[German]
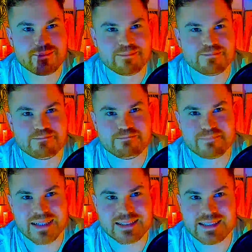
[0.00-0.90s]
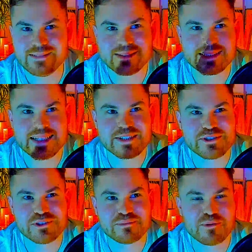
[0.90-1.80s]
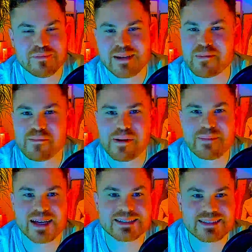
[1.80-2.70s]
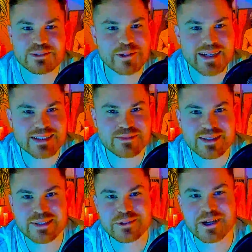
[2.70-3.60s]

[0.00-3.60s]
massive technische Probleme beim ersten Neujahrsvideo.